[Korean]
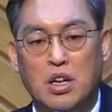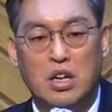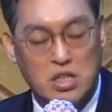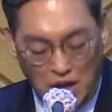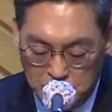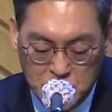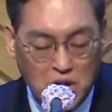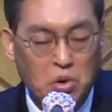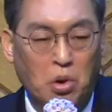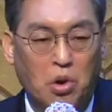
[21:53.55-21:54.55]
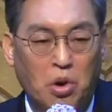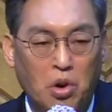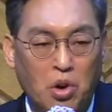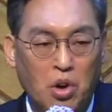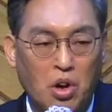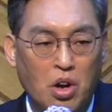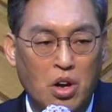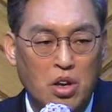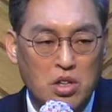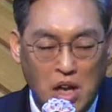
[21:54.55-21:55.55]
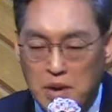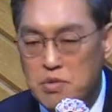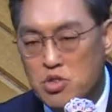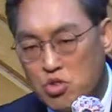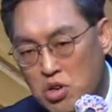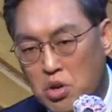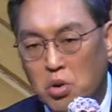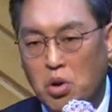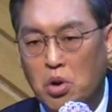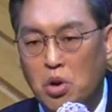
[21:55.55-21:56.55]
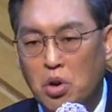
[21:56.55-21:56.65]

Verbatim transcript: 잠자고 사람을 죽이고